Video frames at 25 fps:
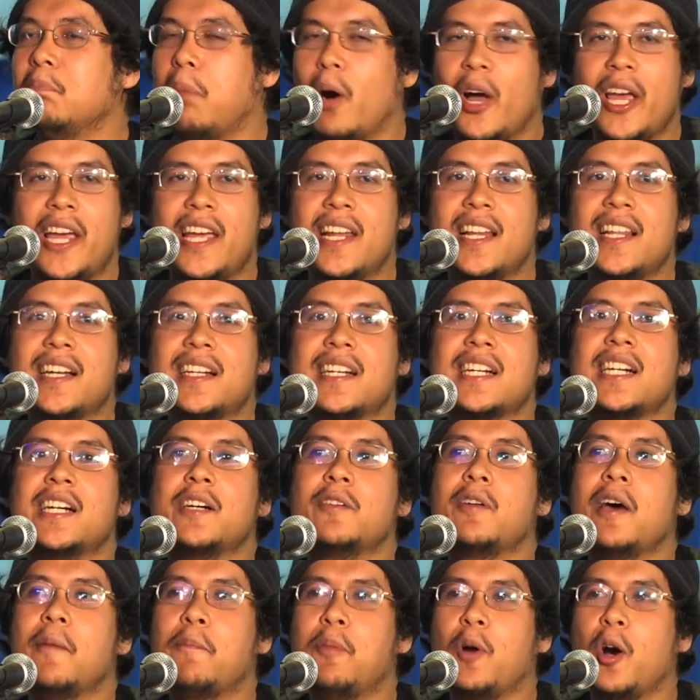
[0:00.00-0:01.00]
บ่อยเหลือเกิ
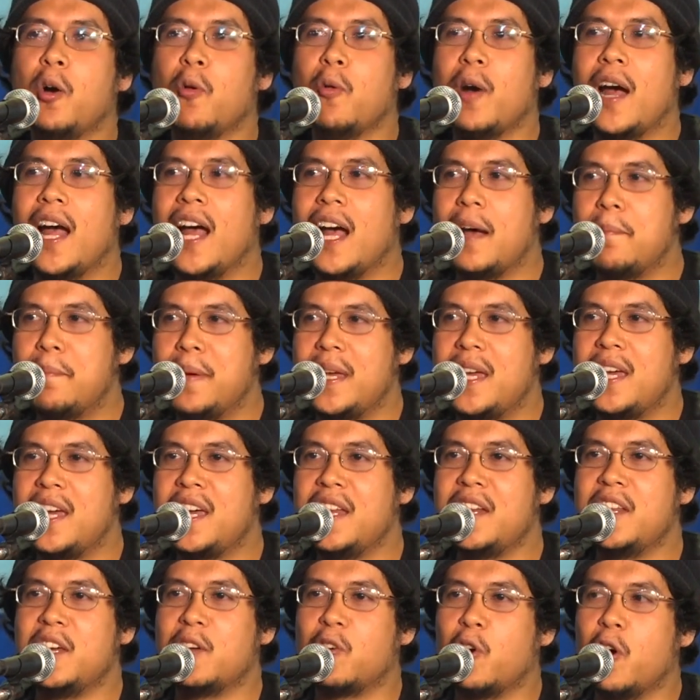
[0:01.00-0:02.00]
นว่าพวกวะฮาบี
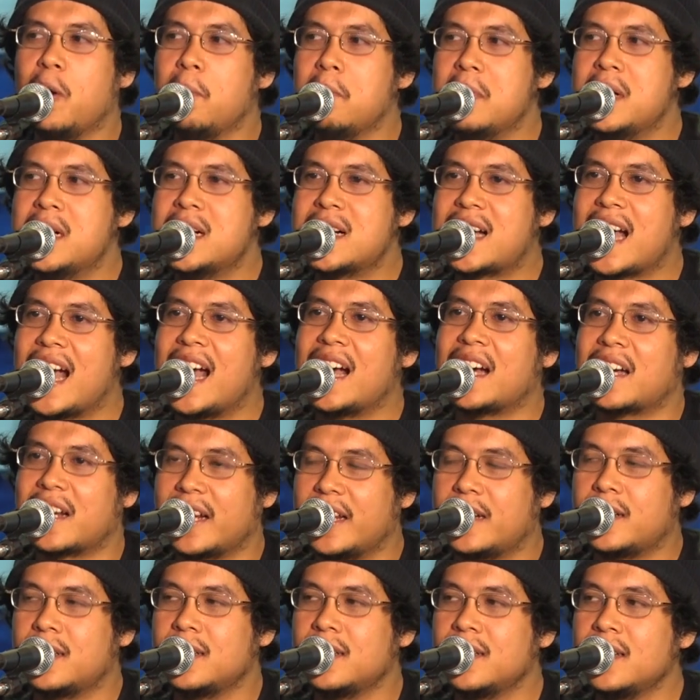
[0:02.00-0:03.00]
นี่ร่วมมือกับอังก
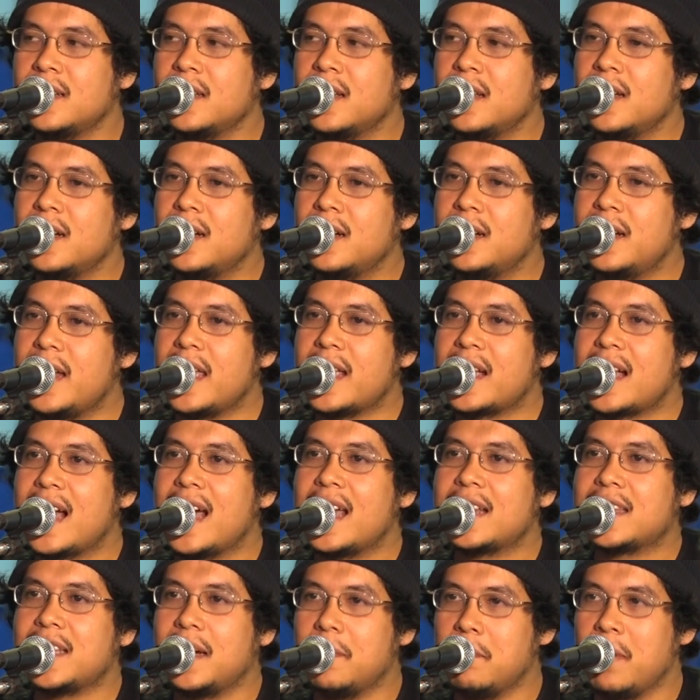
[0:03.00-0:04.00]
ฤษใน
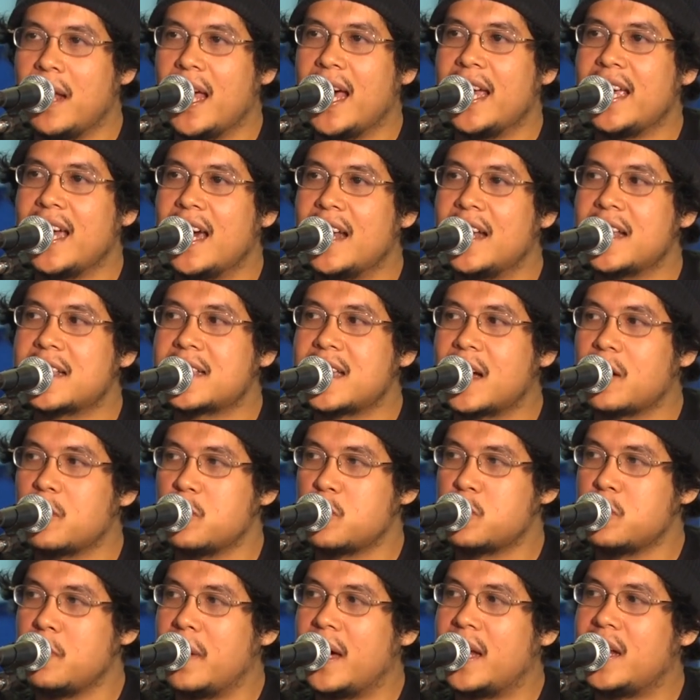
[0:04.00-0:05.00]
การทำลายอาณาจักร
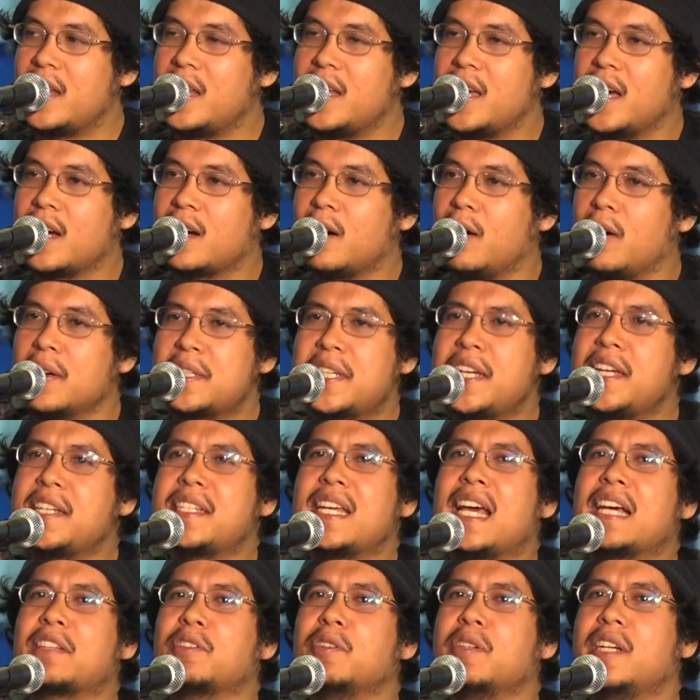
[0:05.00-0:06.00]
อุสมานียะห์ขอชี้
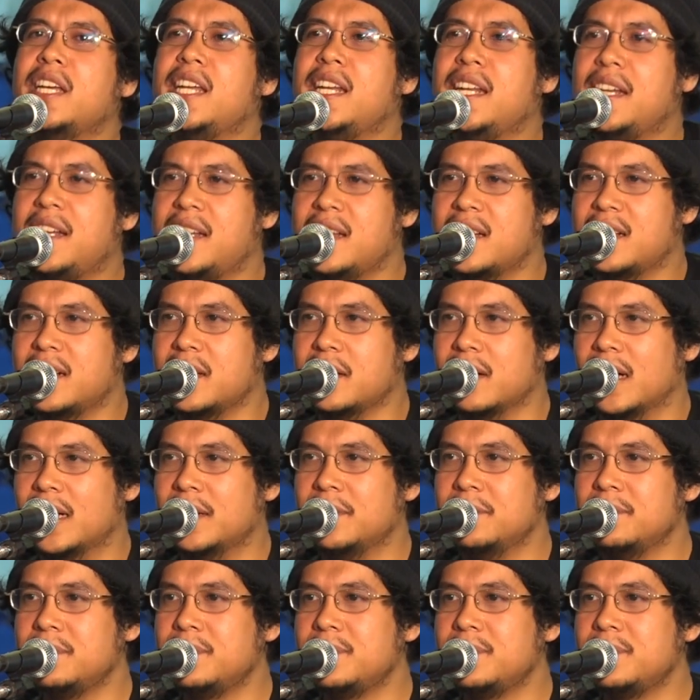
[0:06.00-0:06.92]
แจงตรงนี้นิดหนึ่งเดียว